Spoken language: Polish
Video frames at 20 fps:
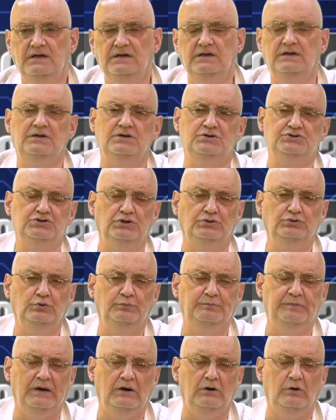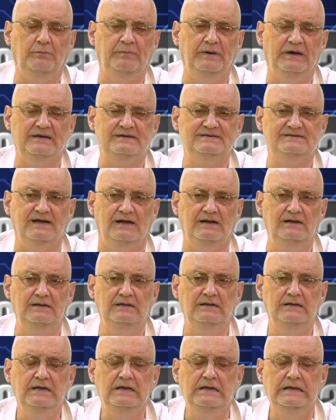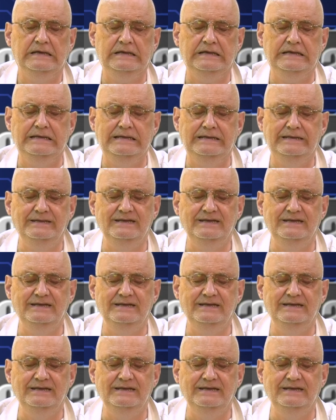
e, rządu PO-PSL i